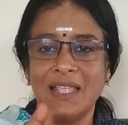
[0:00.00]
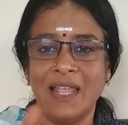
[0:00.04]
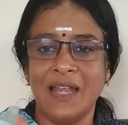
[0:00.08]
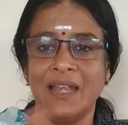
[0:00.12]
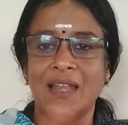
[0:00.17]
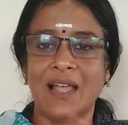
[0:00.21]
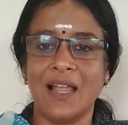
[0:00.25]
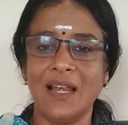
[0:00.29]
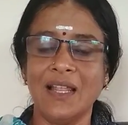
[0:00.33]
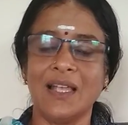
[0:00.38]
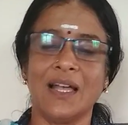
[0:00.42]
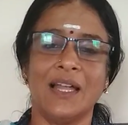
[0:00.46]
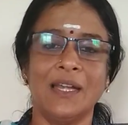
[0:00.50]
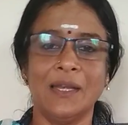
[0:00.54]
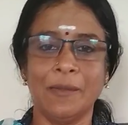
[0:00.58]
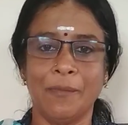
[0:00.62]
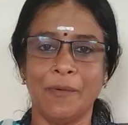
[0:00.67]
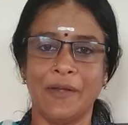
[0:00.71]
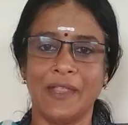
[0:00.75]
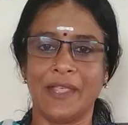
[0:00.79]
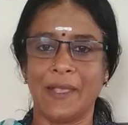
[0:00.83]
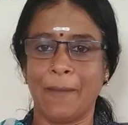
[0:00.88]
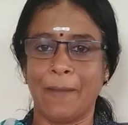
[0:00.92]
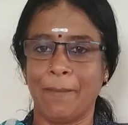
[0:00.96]
என்னால்
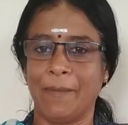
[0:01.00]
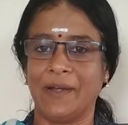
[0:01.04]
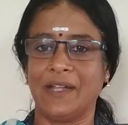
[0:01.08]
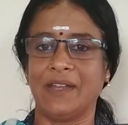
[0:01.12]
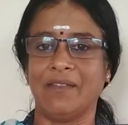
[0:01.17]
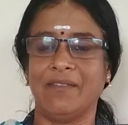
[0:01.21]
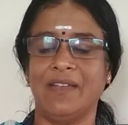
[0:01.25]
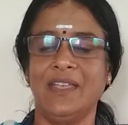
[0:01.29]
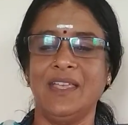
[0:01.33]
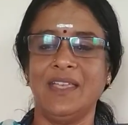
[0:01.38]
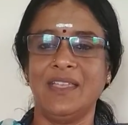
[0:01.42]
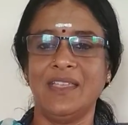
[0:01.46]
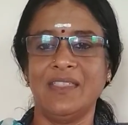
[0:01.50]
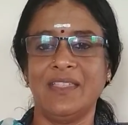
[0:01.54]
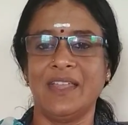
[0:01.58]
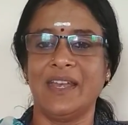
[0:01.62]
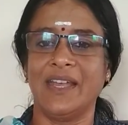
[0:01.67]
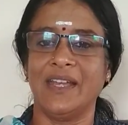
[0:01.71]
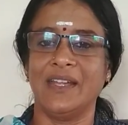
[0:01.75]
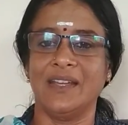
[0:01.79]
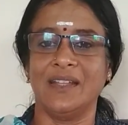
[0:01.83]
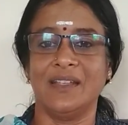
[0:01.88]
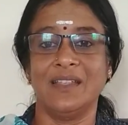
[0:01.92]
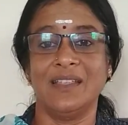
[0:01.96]
கண்டுபிடிக்கப்பட்டவை இது
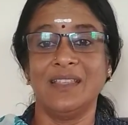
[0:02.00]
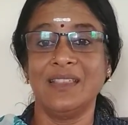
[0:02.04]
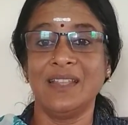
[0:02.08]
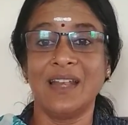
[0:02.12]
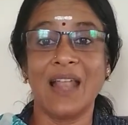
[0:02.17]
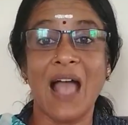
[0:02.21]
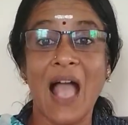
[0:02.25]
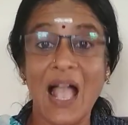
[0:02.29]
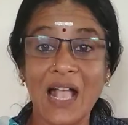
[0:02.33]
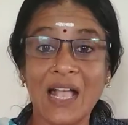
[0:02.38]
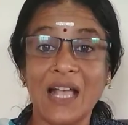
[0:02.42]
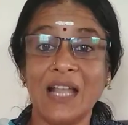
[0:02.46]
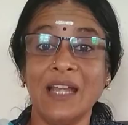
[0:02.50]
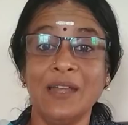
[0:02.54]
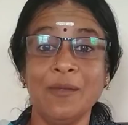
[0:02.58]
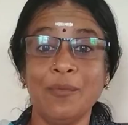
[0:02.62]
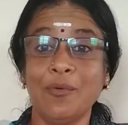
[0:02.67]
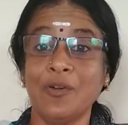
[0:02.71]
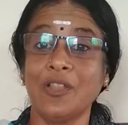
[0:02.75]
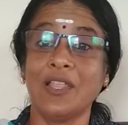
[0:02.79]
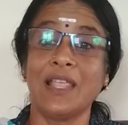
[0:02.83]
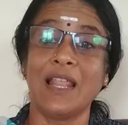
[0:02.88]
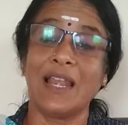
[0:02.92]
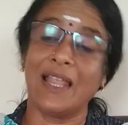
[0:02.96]
ரெண்டு இது நான்
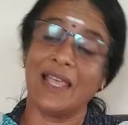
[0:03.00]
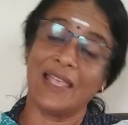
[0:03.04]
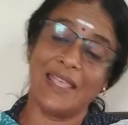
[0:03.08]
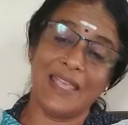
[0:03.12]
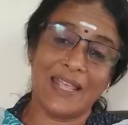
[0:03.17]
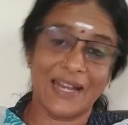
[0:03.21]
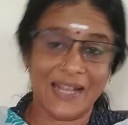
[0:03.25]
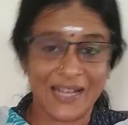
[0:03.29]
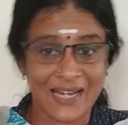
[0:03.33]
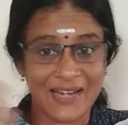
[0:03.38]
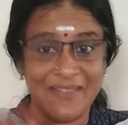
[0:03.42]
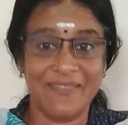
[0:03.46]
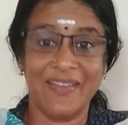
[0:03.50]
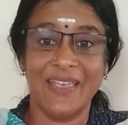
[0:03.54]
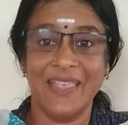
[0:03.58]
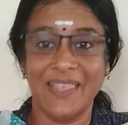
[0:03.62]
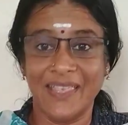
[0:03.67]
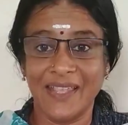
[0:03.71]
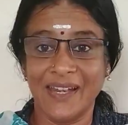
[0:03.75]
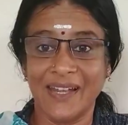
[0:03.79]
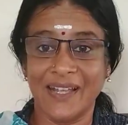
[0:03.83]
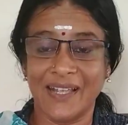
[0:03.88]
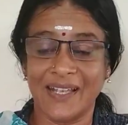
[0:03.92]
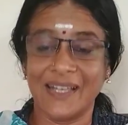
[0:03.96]
கண்டுபிடிக்கல ஏற்கனவே
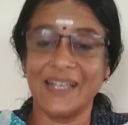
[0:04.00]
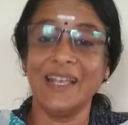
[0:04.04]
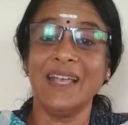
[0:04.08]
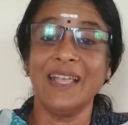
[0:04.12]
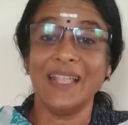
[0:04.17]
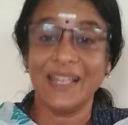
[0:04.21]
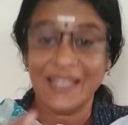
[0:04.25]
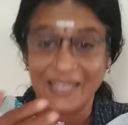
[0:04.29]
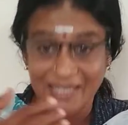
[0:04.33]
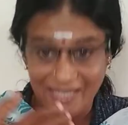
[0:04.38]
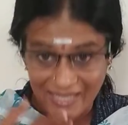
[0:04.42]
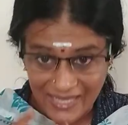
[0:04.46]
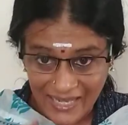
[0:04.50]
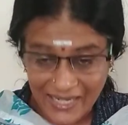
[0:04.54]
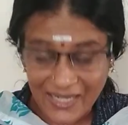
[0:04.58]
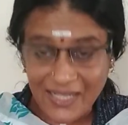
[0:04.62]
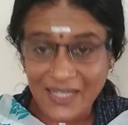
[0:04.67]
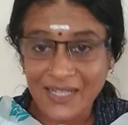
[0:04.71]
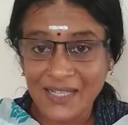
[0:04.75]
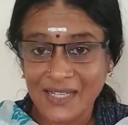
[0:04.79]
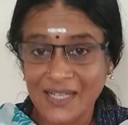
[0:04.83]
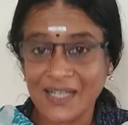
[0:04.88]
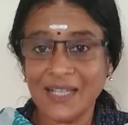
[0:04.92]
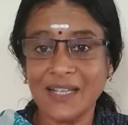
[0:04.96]
இருக்கு
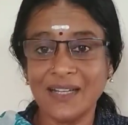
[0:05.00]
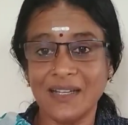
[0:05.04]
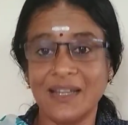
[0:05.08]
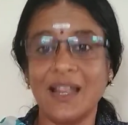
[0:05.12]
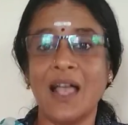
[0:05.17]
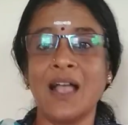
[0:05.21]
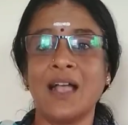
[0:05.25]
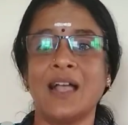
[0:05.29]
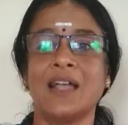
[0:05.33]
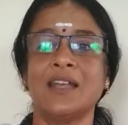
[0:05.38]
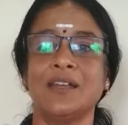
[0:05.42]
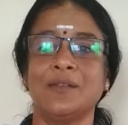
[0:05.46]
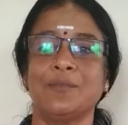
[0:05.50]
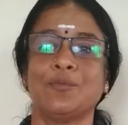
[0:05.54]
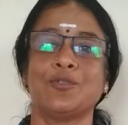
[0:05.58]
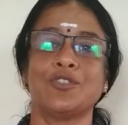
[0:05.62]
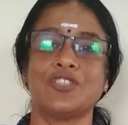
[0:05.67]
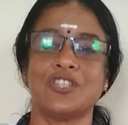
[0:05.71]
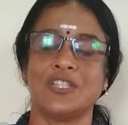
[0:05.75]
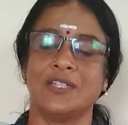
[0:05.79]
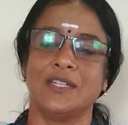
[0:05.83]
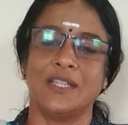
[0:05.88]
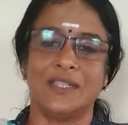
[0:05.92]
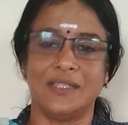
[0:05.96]
எனக்கு நான்
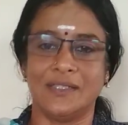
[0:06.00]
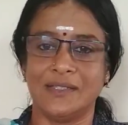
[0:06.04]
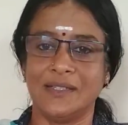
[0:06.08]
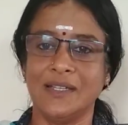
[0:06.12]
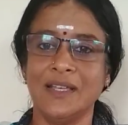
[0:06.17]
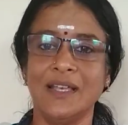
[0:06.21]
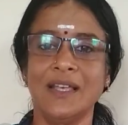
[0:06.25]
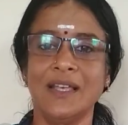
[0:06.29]
கண்டுபிடிச்சின்றது